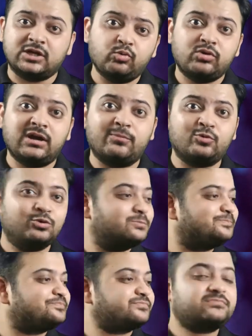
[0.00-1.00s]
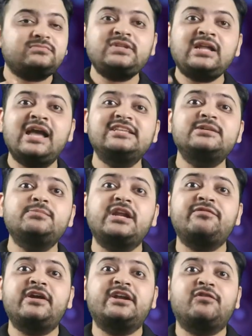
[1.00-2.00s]
चाहूंगा आपको एच एम
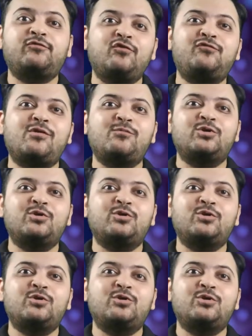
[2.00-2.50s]
ग्रेफाइट का फुल फॉर्म